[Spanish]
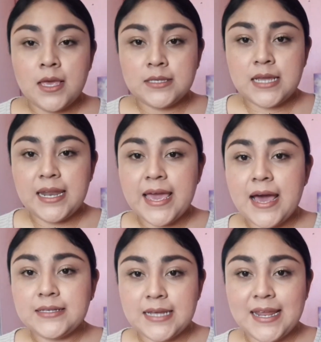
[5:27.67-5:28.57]

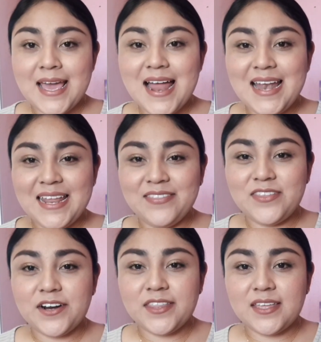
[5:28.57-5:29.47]
Sería, sería
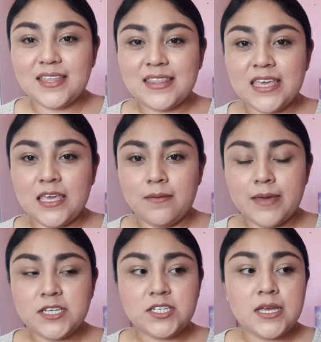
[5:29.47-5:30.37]
Linterdit de
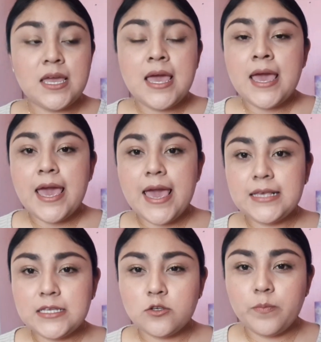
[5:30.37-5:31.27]
Givenchy.
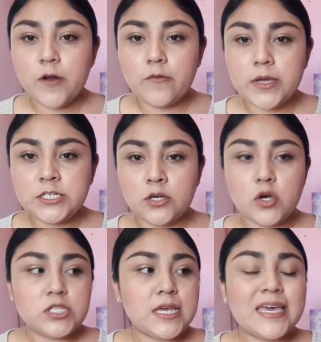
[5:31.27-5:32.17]
Este es un perfume,
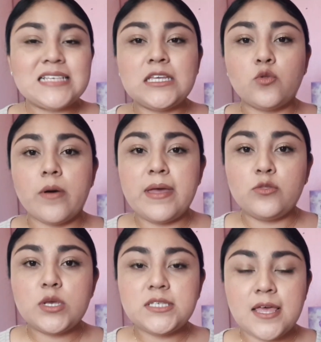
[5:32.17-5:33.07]
chicos, que si tu
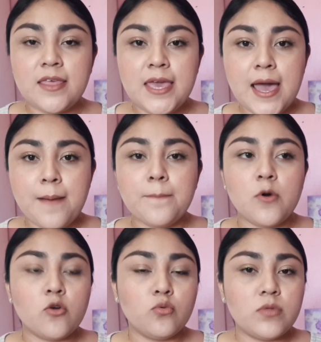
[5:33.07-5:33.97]
evento es de día,
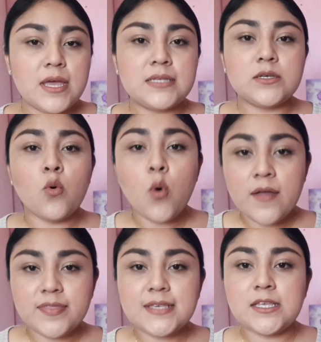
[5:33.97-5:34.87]
con unas
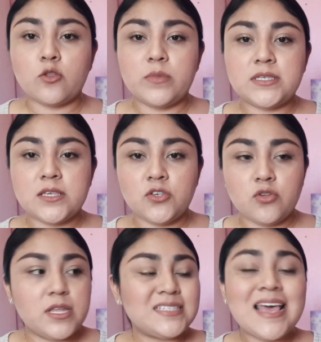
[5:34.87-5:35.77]
cuantas
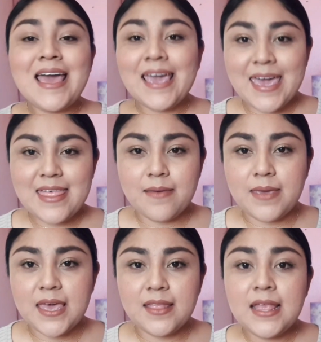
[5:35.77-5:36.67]
atomizaciones queda
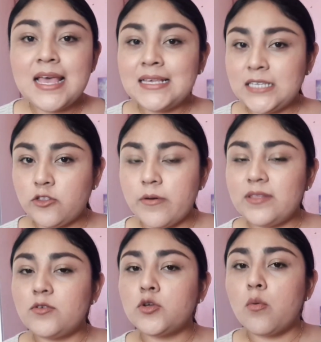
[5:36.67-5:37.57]
bien. Si tu
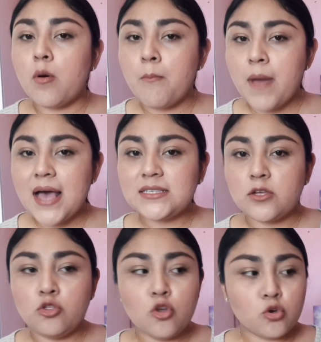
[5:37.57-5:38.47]
evento es como
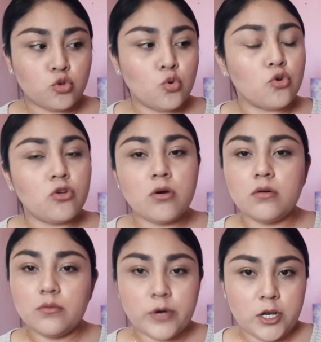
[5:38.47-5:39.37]
más
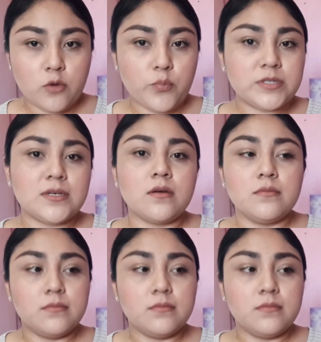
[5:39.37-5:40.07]
nocturno, bueno, pues